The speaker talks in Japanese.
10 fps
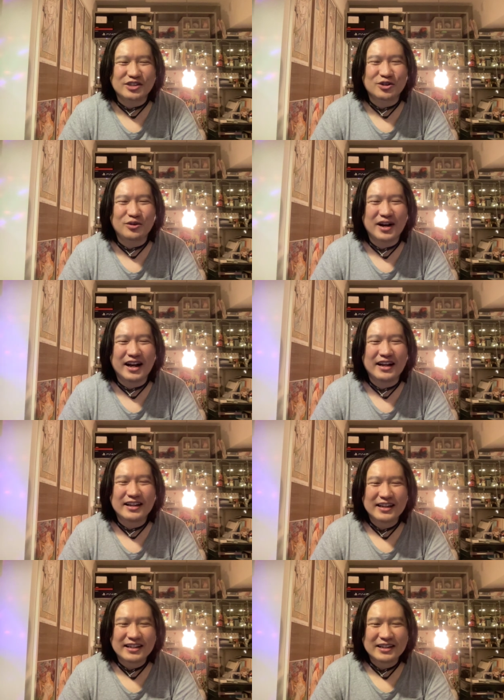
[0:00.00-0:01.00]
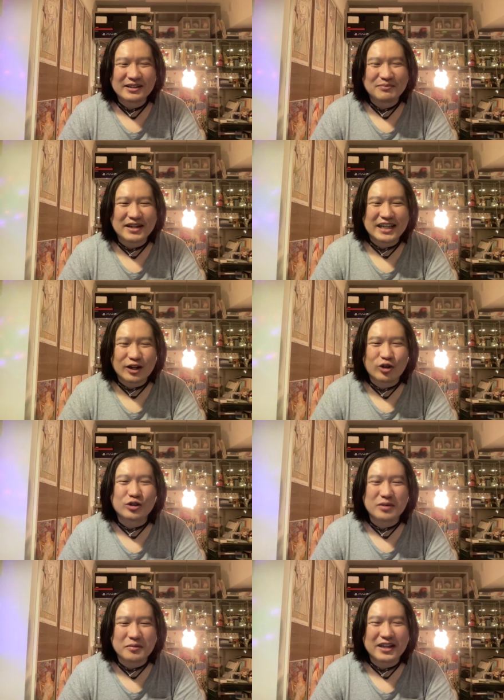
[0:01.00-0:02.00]
長はまあ、やろう
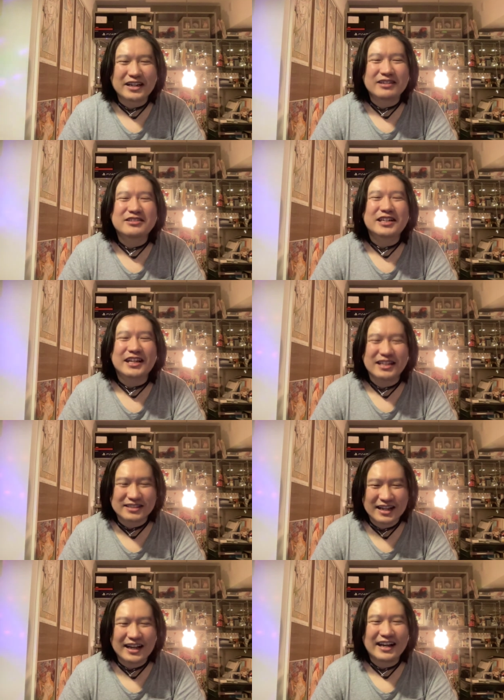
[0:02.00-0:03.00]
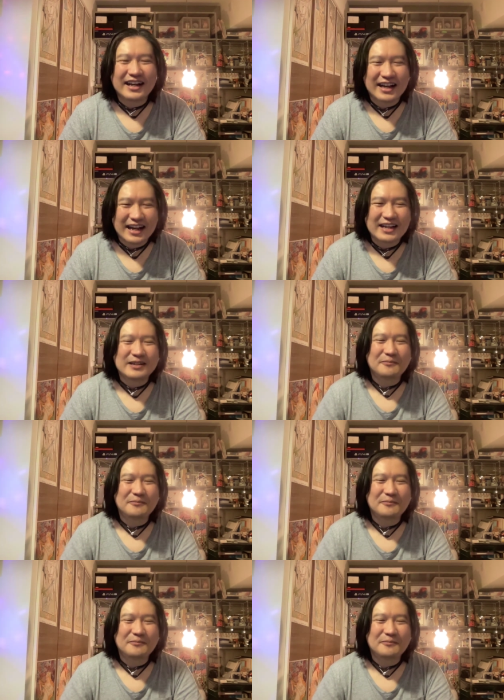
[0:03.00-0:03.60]
と思えばやれるじゃないですか。はい。